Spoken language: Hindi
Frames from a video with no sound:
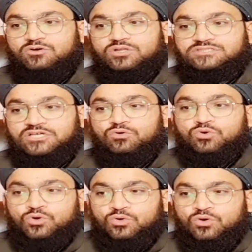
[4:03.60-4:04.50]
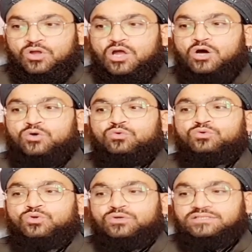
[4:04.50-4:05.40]
और अच्छे घोड़ों और
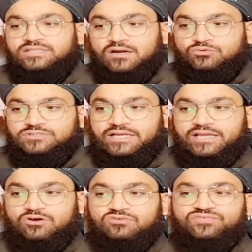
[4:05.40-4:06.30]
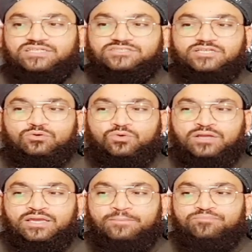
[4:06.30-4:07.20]
ऊँटों की तरह गुजरेंगे और फरिश्ते
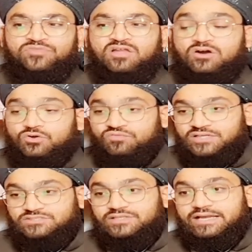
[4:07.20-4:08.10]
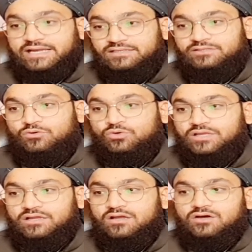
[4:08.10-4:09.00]
होंगे और फरिश्ते कहते
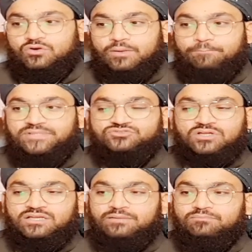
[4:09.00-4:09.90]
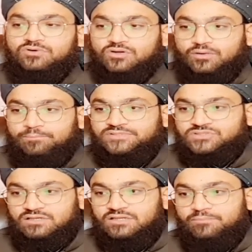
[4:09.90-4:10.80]
होंगे रब सलीम रब
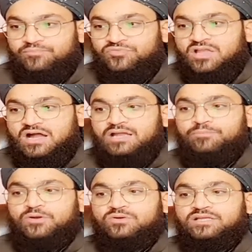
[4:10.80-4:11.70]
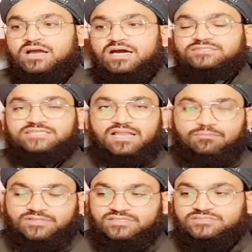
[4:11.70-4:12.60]
सलीम अय परवरदिगार
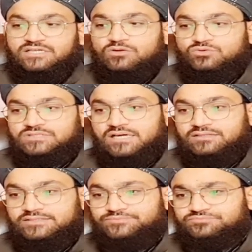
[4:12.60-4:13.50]
सलामती से इन्हें गुजार दे